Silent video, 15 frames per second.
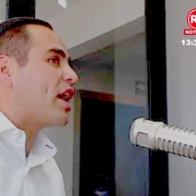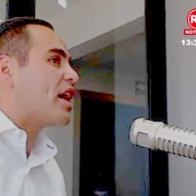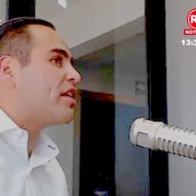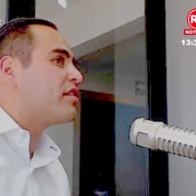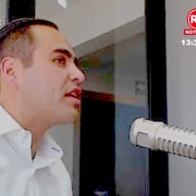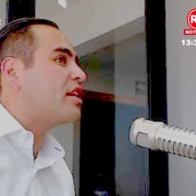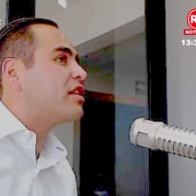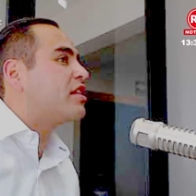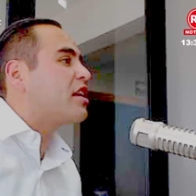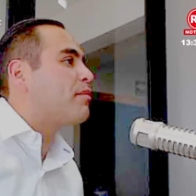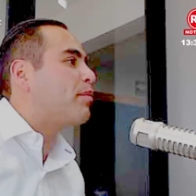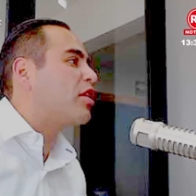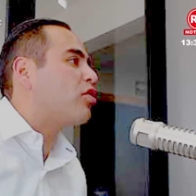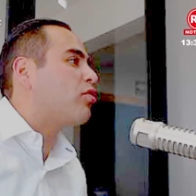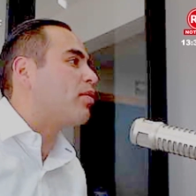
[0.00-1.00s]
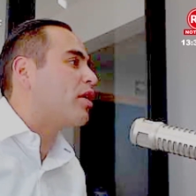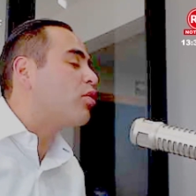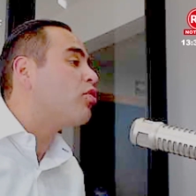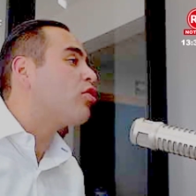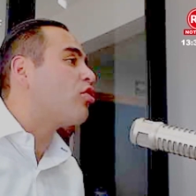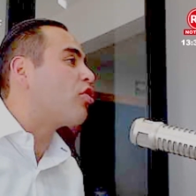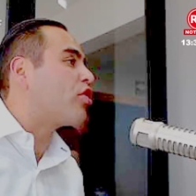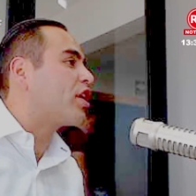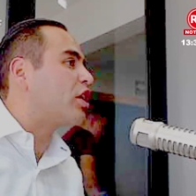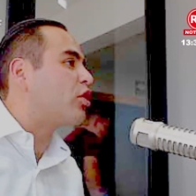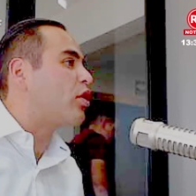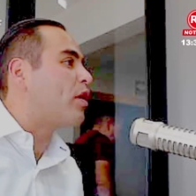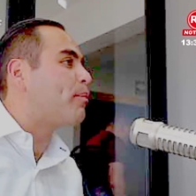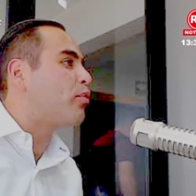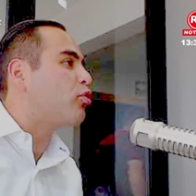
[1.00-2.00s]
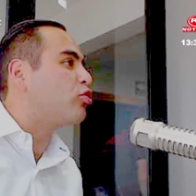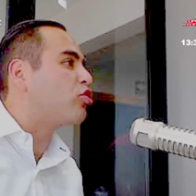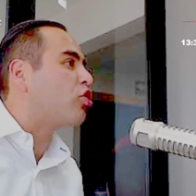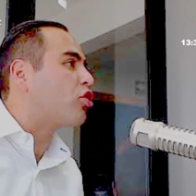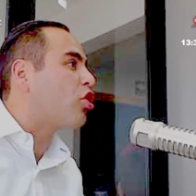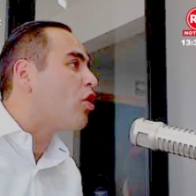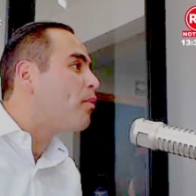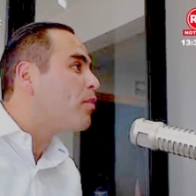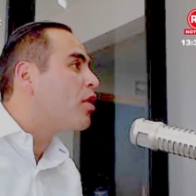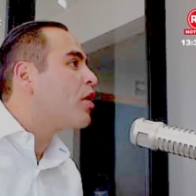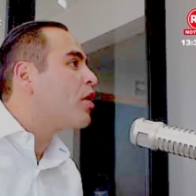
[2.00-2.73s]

Está en www.corregidora.gov.